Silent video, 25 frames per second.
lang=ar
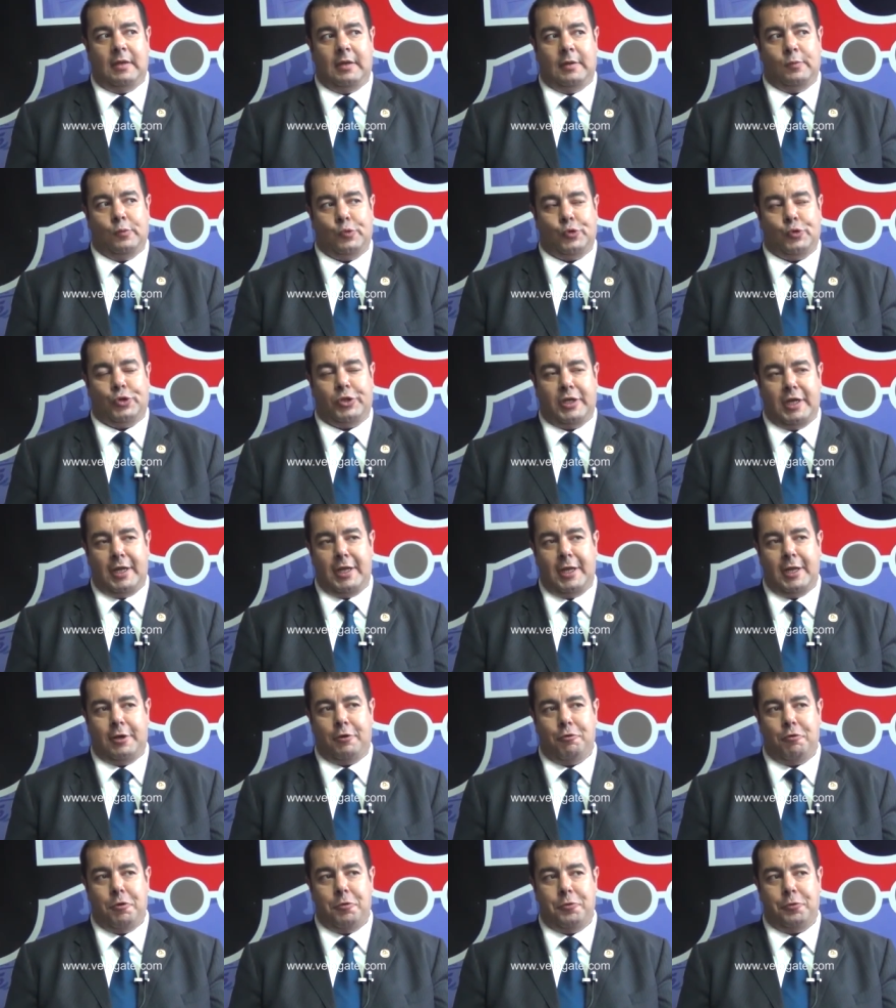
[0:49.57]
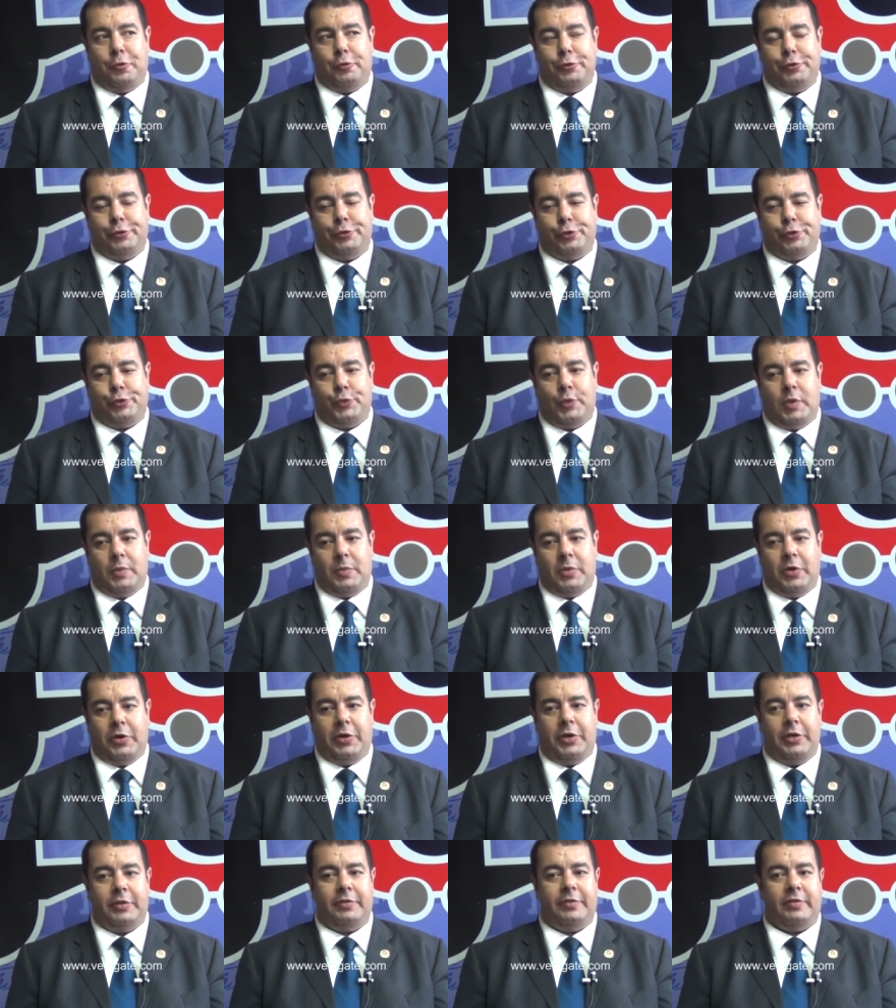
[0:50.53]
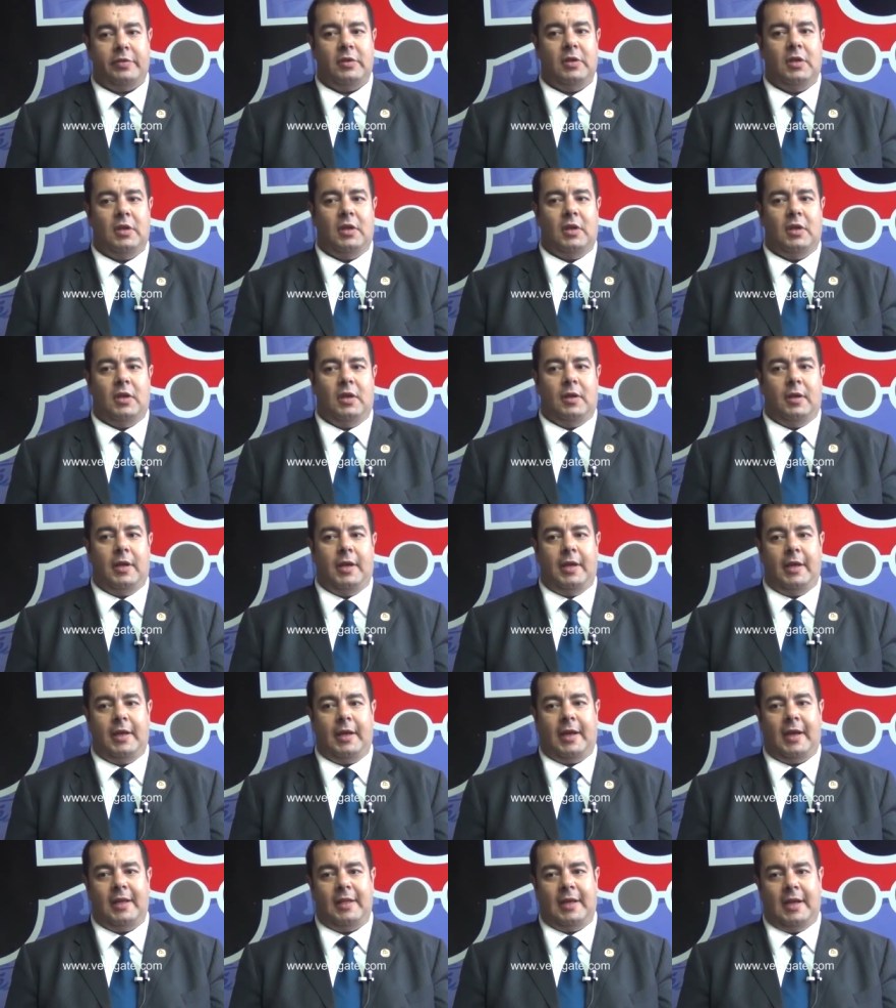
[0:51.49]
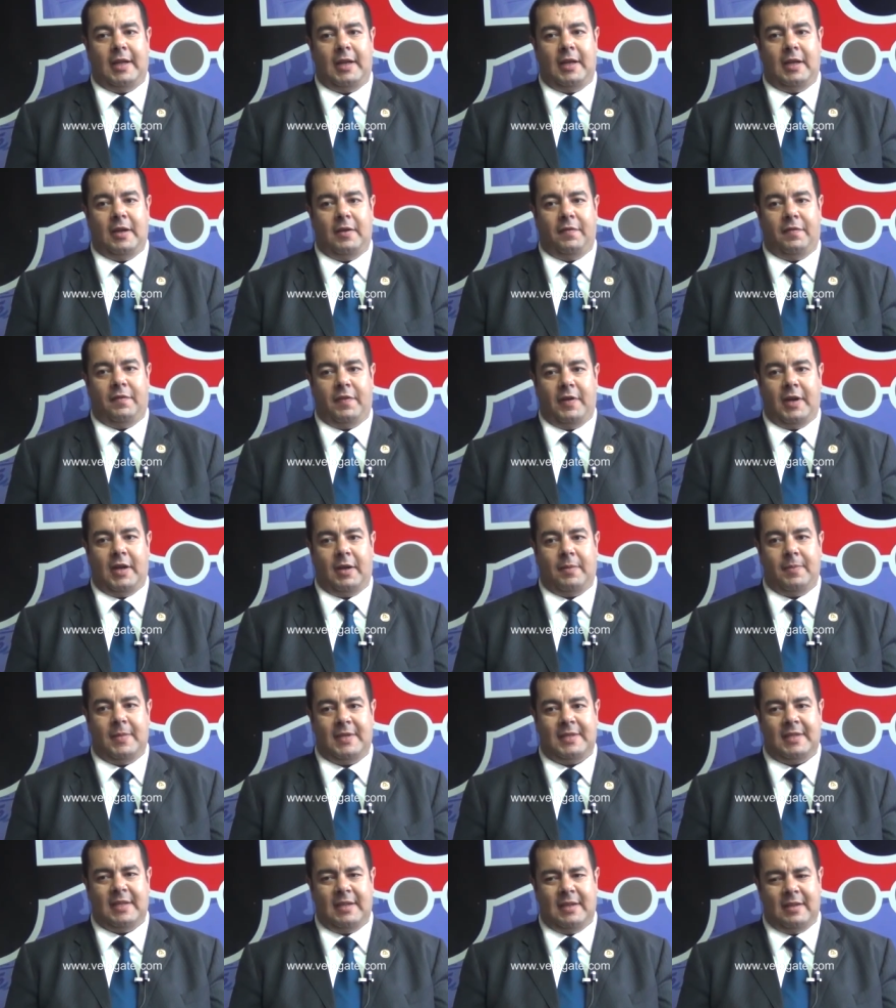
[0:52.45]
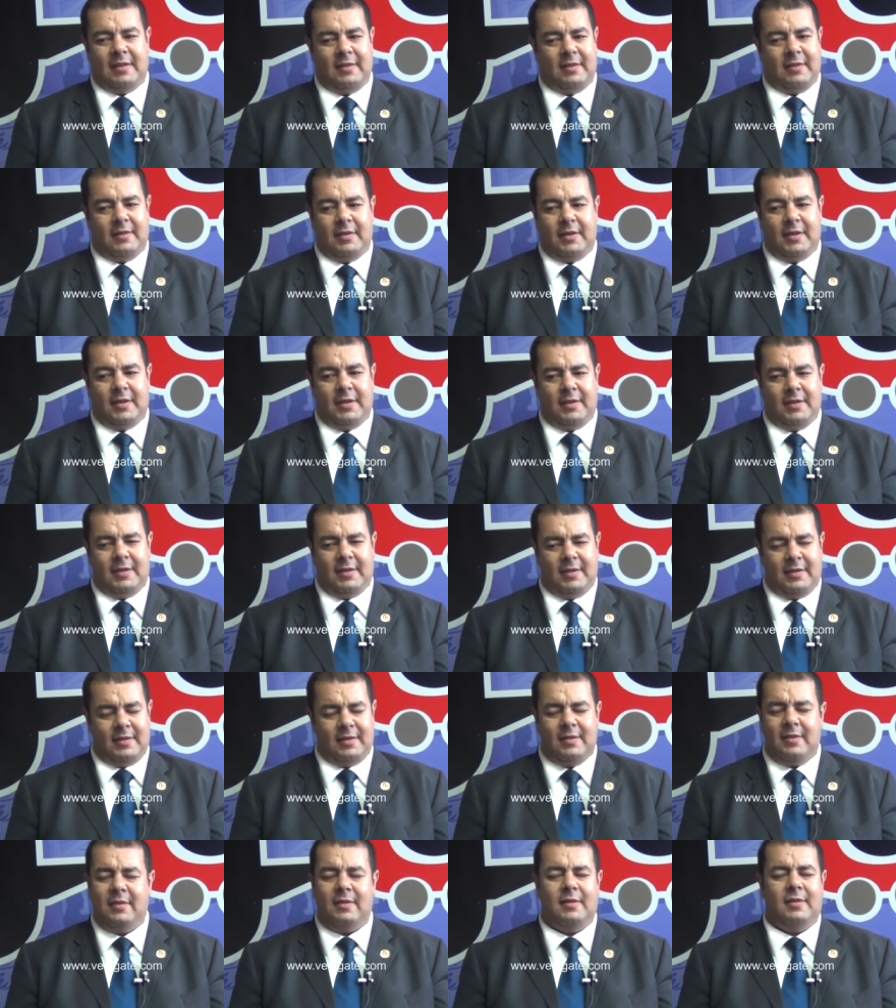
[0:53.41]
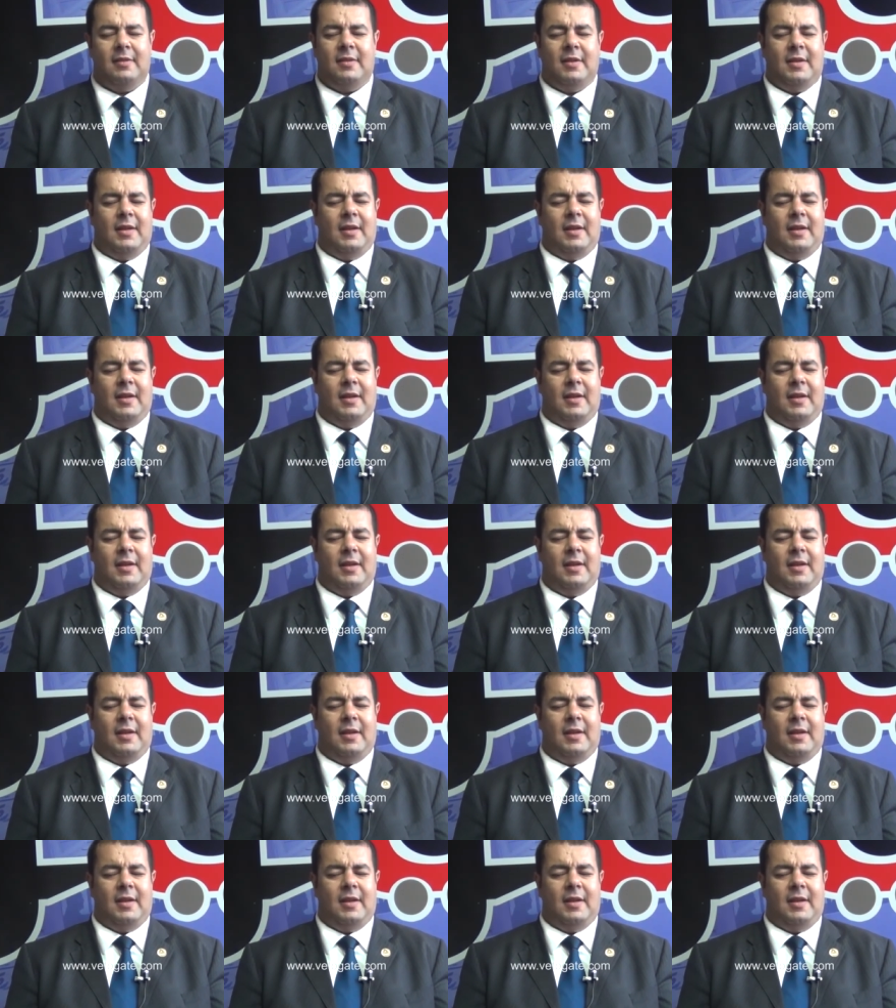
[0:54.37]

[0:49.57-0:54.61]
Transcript: المستهلك هو بيخش السوبر ماركت آه، خد على فراخ مثلا آه،